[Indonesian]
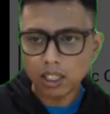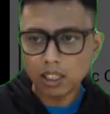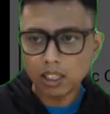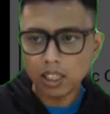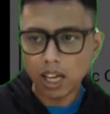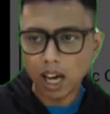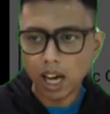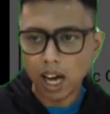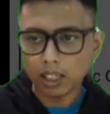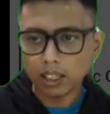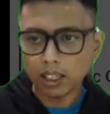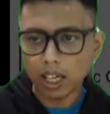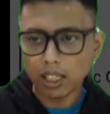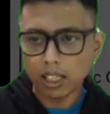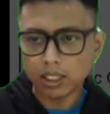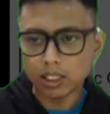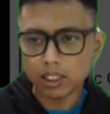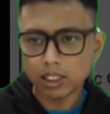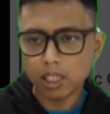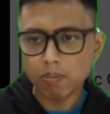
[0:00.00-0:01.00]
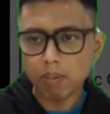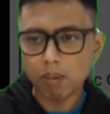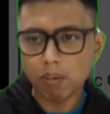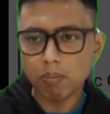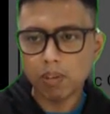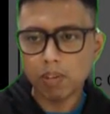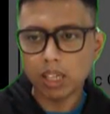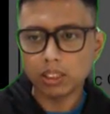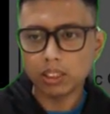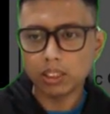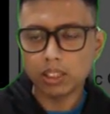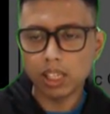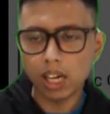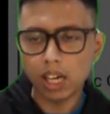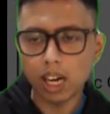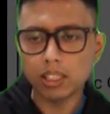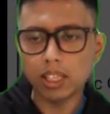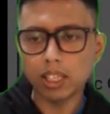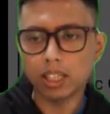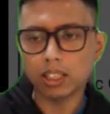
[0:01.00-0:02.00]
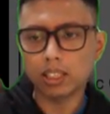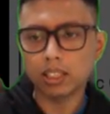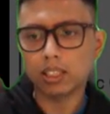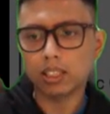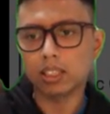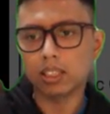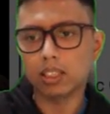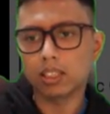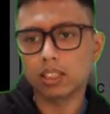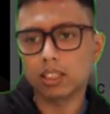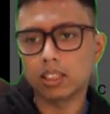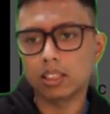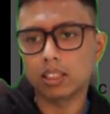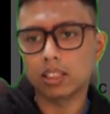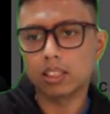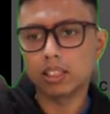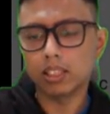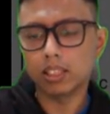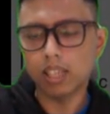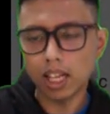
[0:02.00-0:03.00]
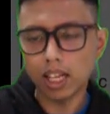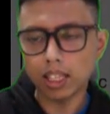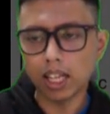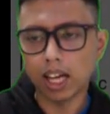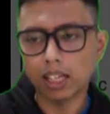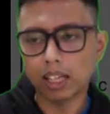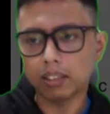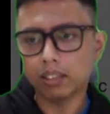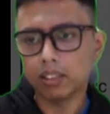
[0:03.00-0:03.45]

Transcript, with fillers: di atas 15 derajat selatan,